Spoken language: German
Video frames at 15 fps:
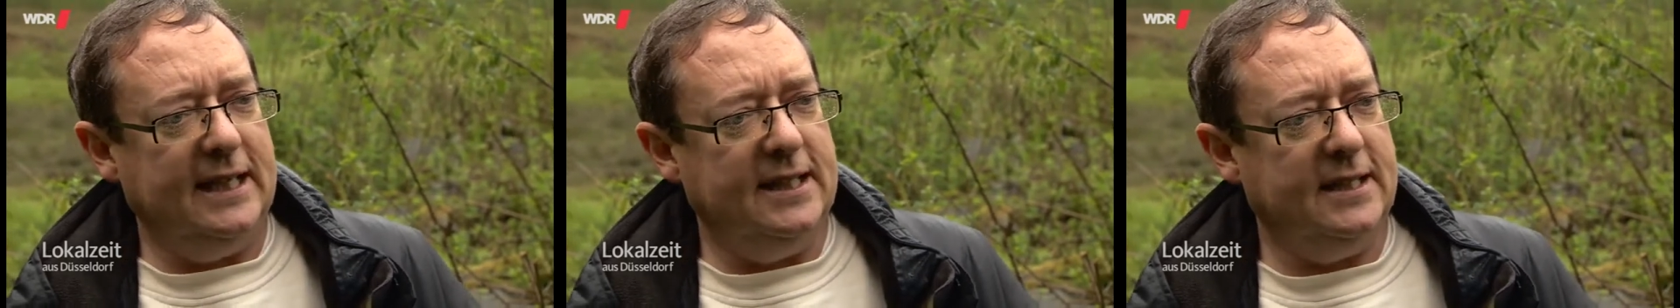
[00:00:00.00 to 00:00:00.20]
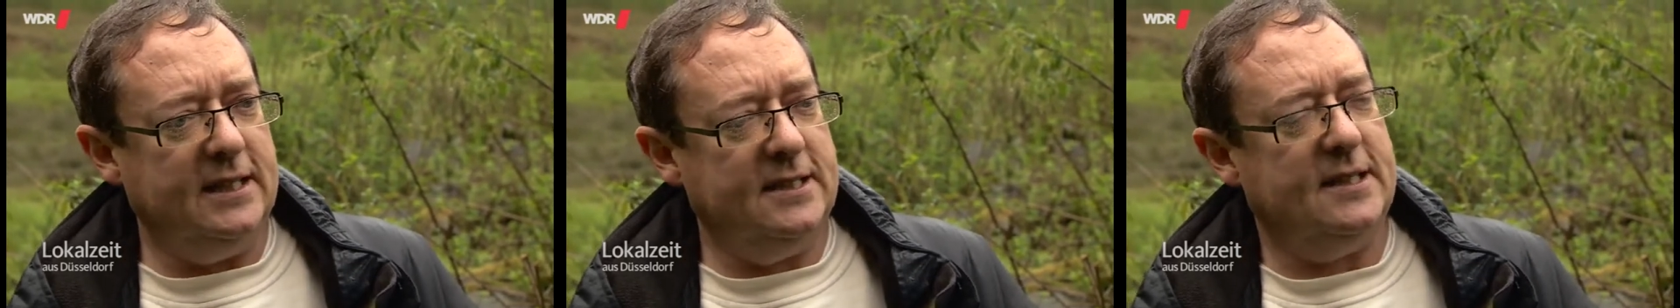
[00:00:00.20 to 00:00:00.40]

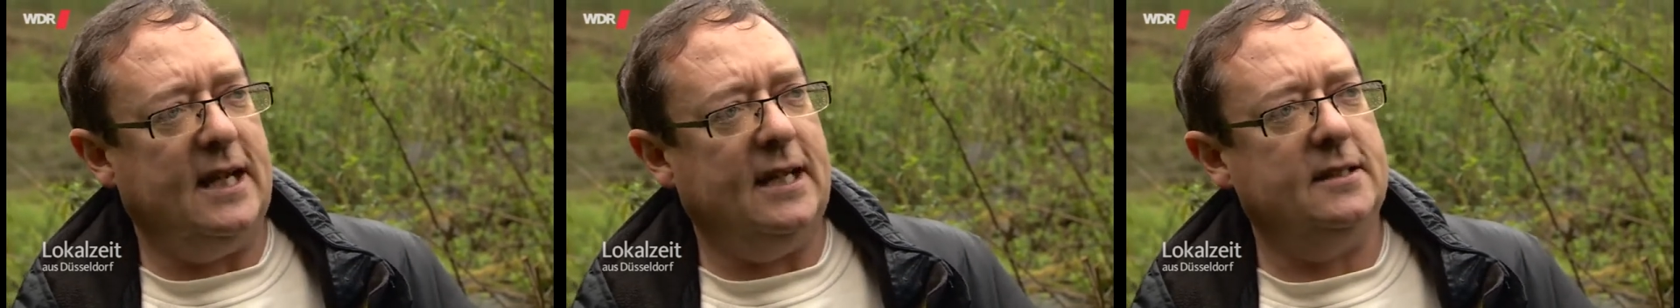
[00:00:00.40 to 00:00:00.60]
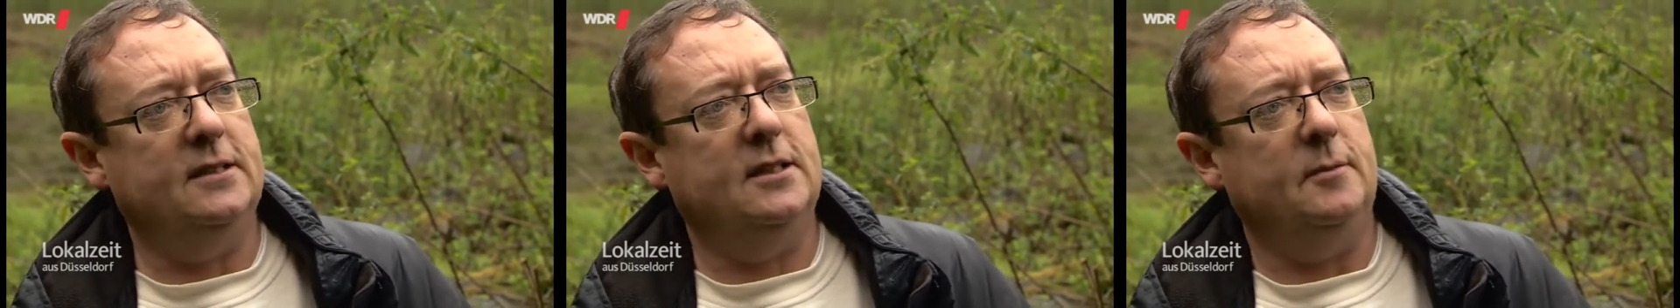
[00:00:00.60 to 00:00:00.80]
eine ganze
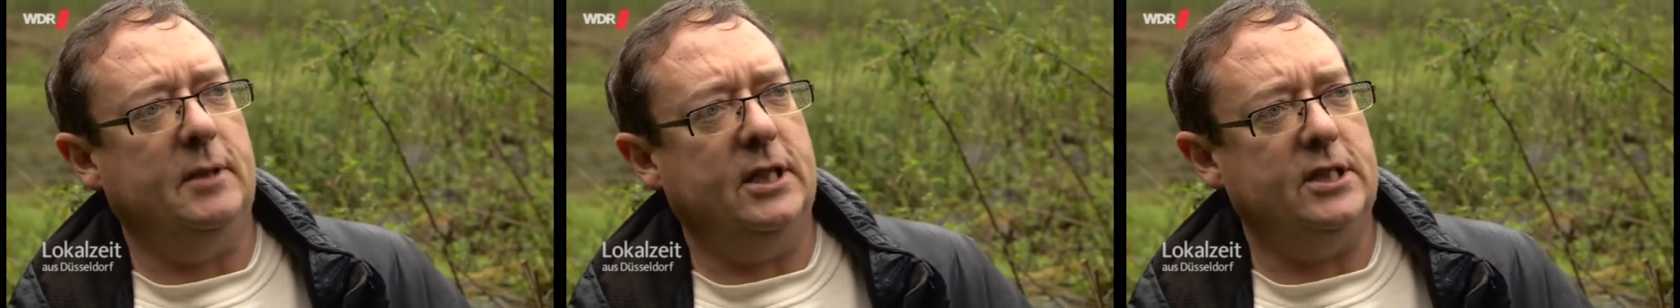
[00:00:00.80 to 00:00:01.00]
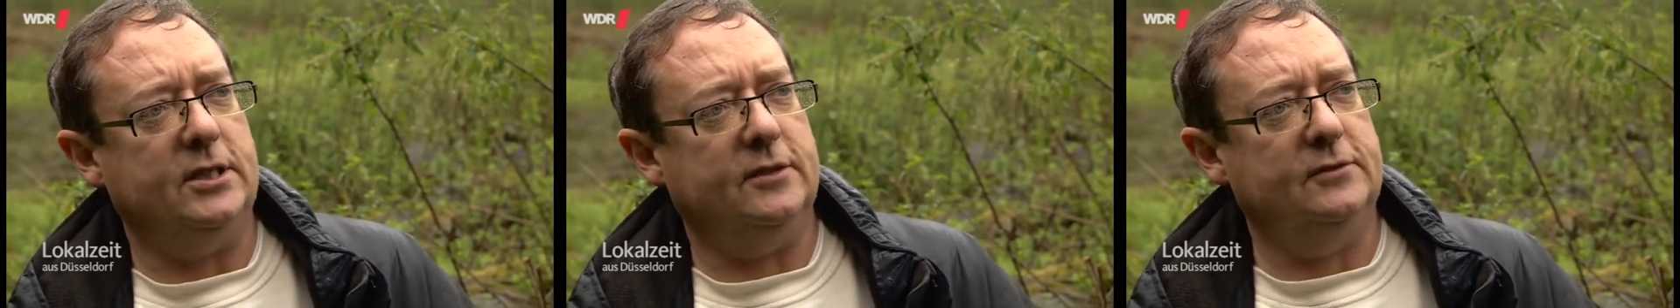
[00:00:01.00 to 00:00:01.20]

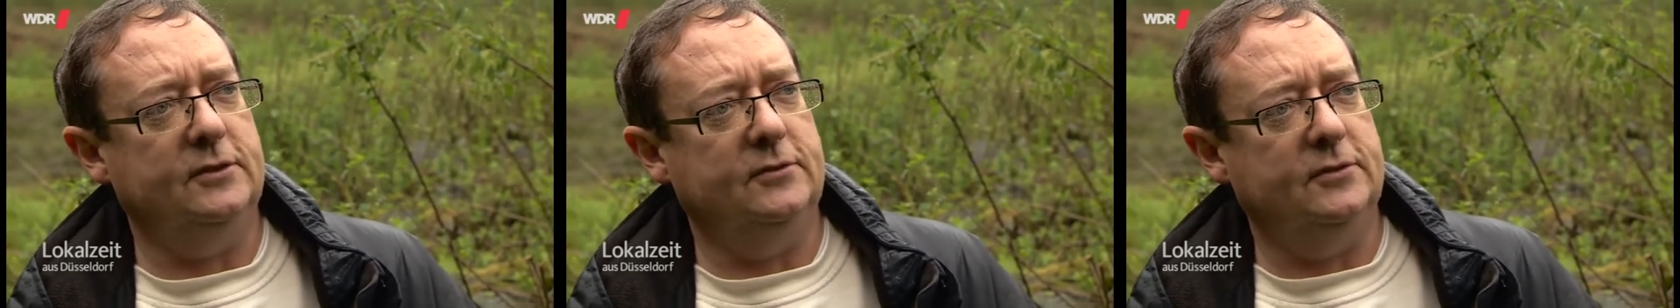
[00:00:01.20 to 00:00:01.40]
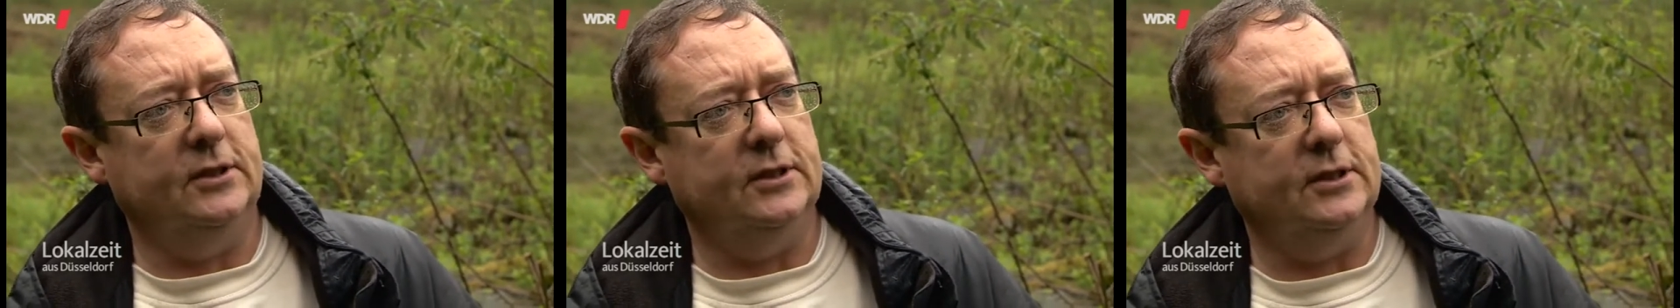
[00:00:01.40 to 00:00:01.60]
Artengemeinschaft
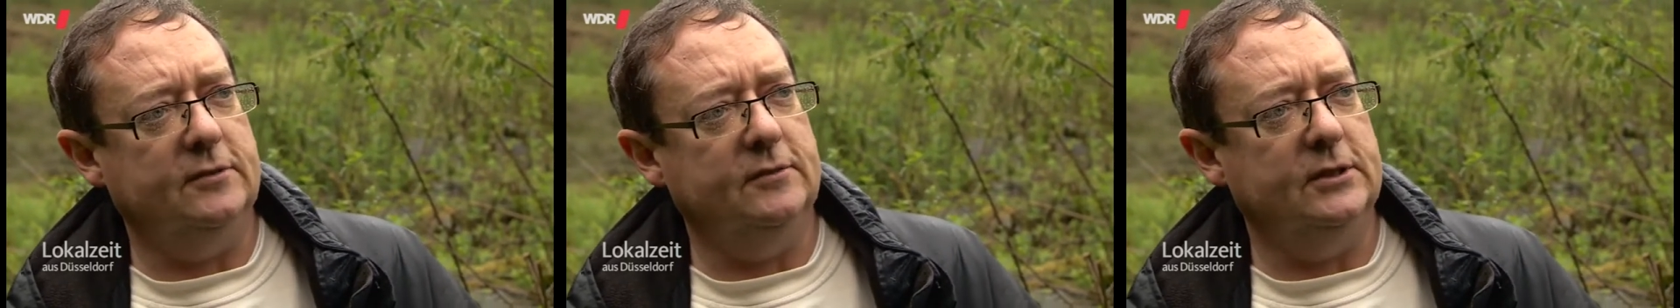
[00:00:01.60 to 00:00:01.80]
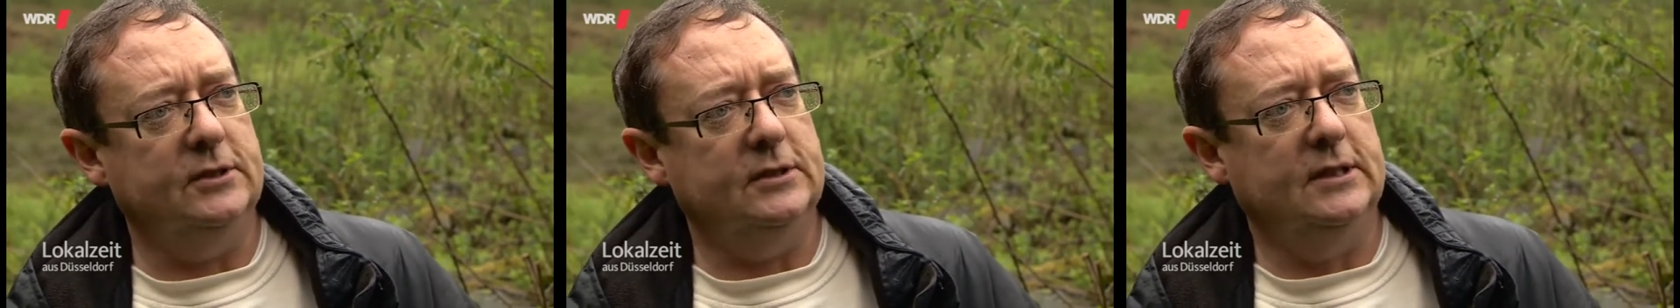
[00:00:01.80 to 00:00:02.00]

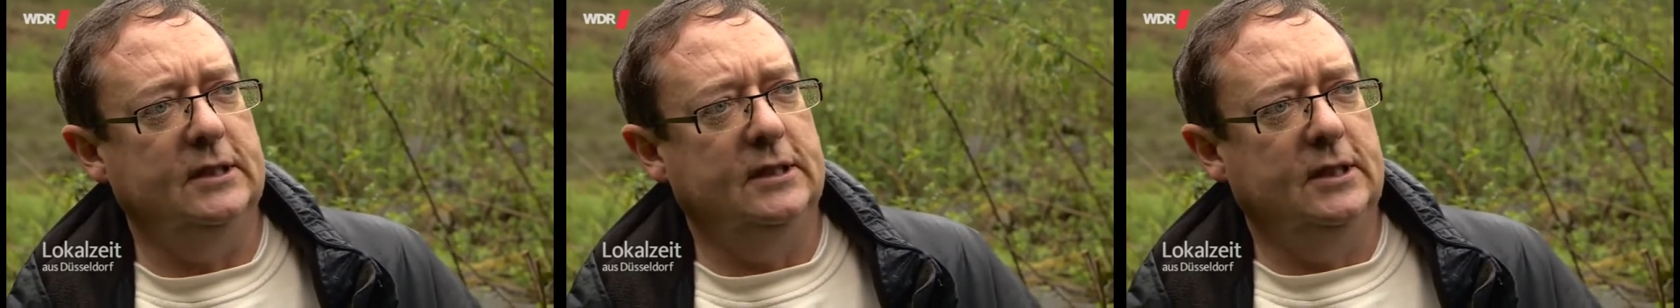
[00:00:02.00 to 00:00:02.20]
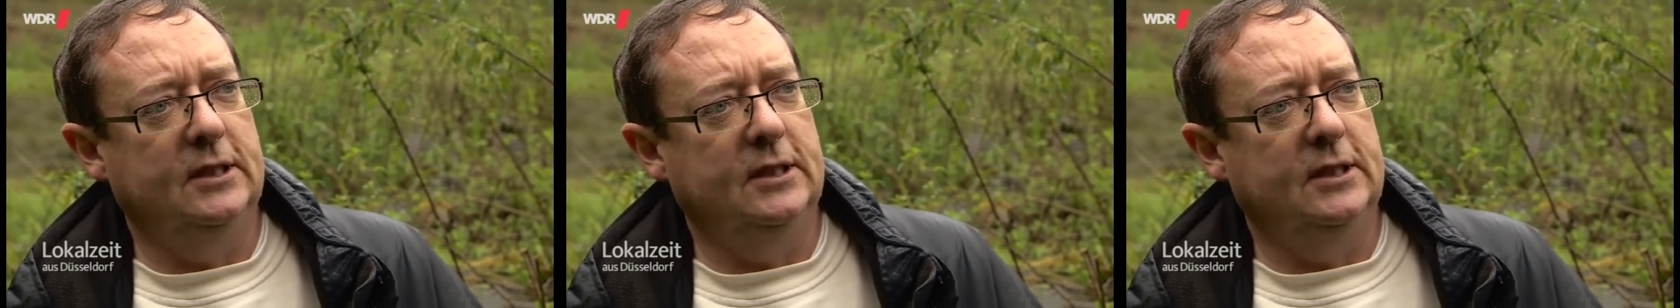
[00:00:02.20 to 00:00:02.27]
gefördert wird.